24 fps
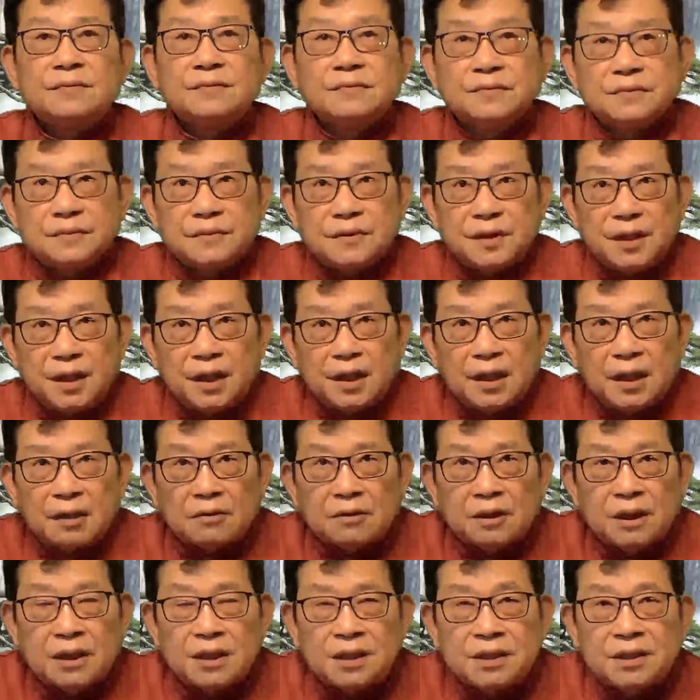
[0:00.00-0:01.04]
医疗
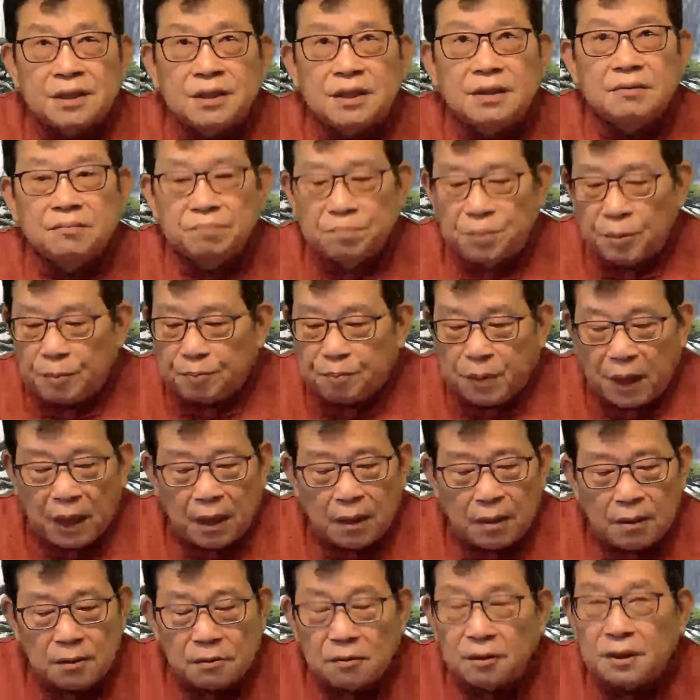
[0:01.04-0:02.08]
体系不
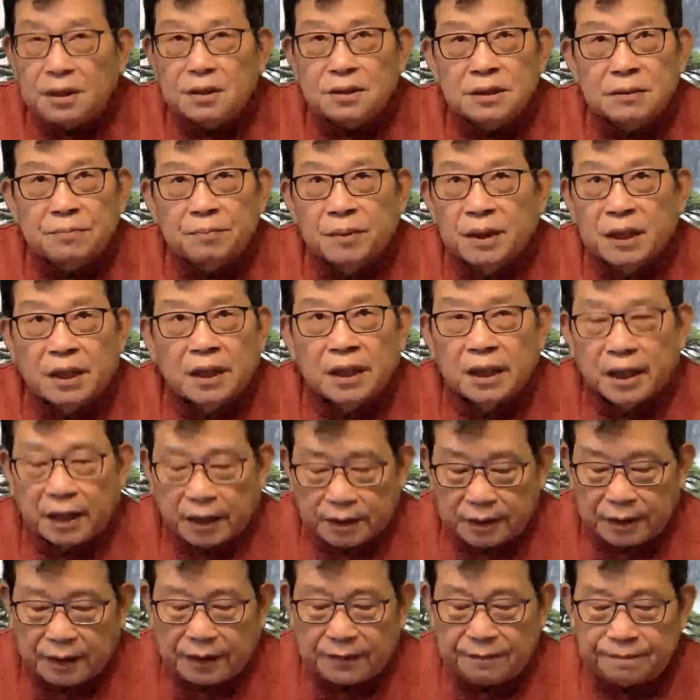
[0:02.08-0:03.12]
崩溃是不可能
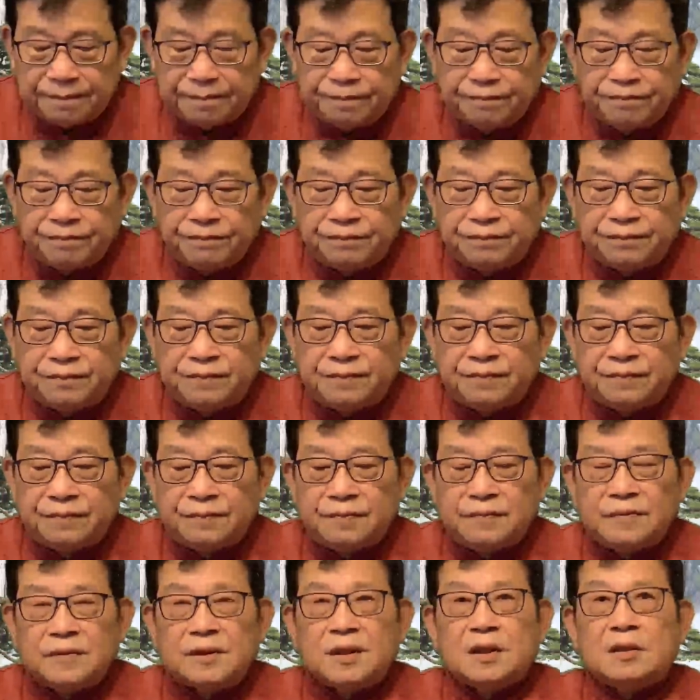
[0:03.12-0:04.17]
的。
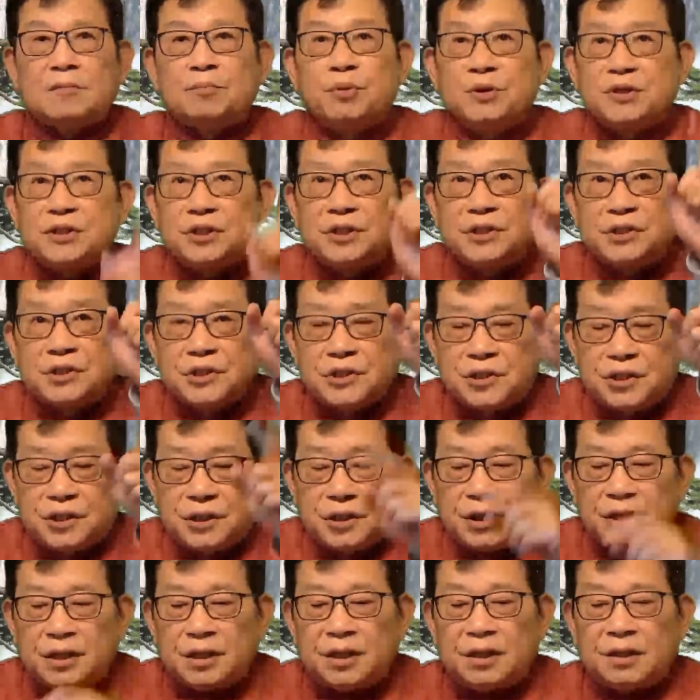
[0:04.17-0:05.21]
不仅是新
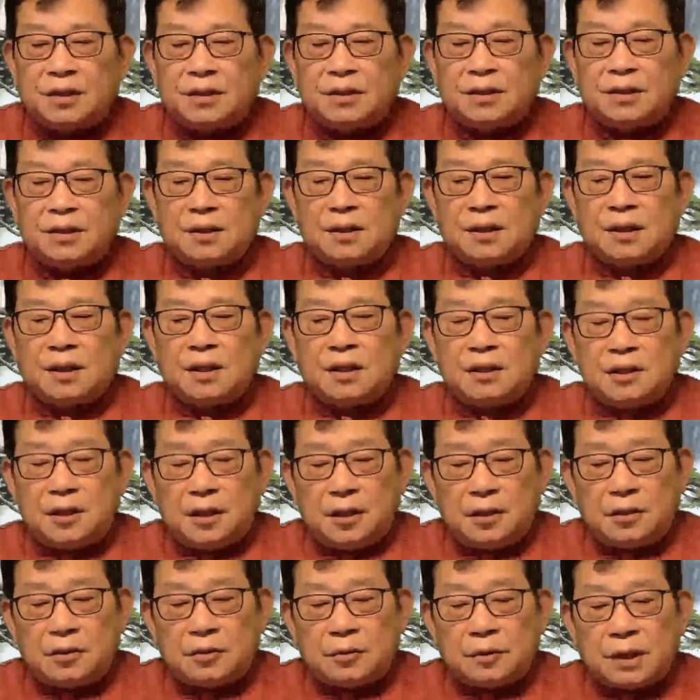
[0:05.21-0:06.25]
德里，
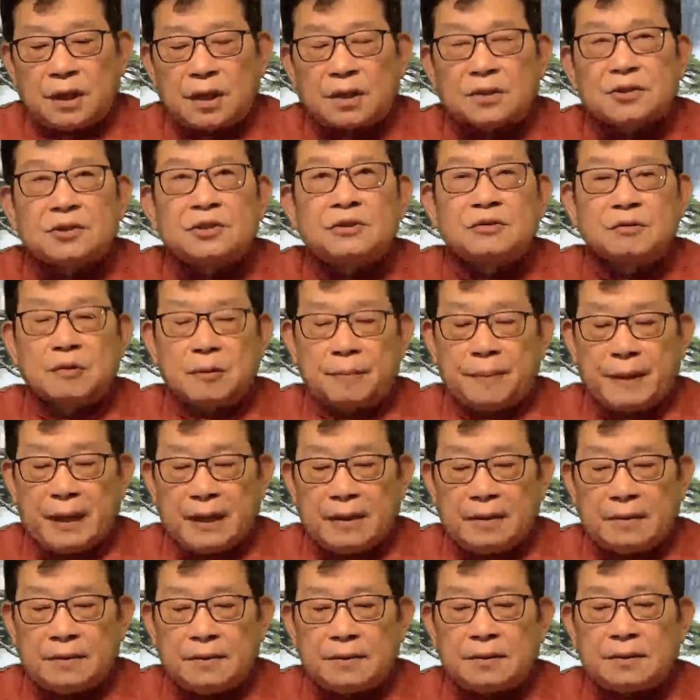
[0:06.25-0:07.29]
印度的二十九个邦。
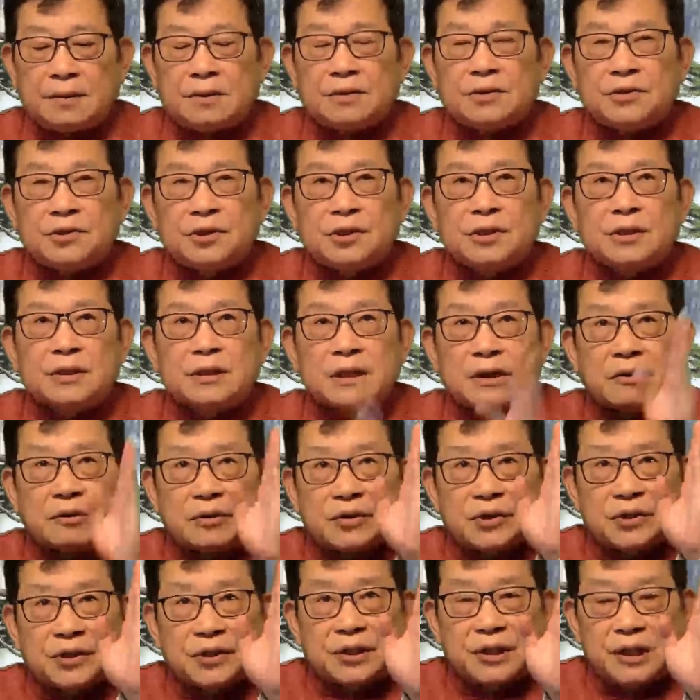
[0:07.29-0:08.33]
至少有
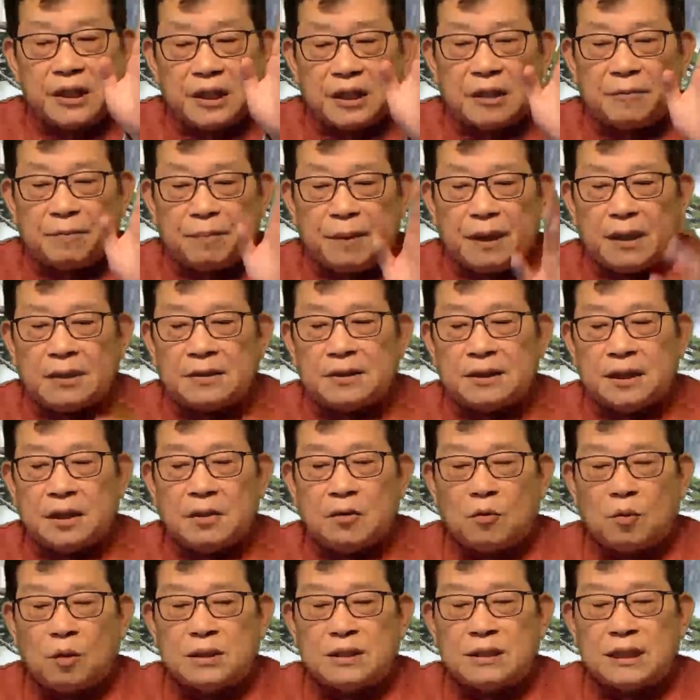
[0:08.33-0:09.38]
十一个邦向
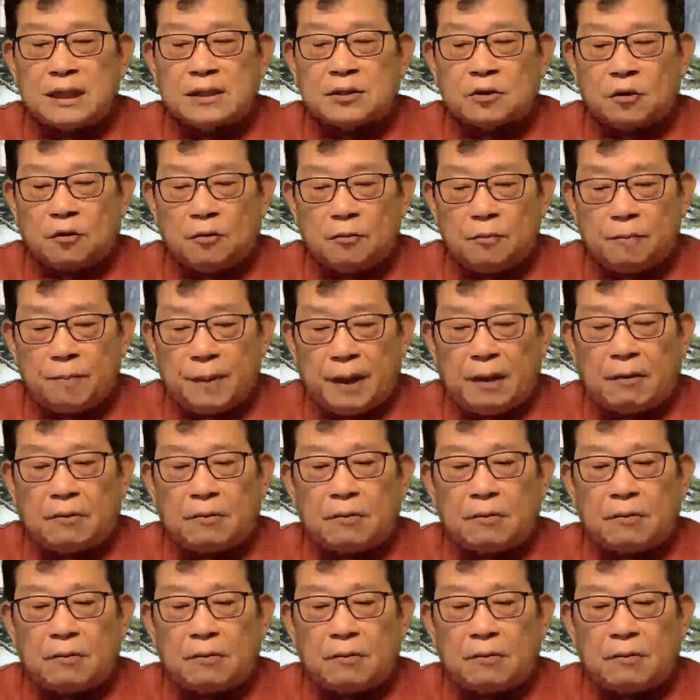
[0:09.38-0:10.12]
国家通报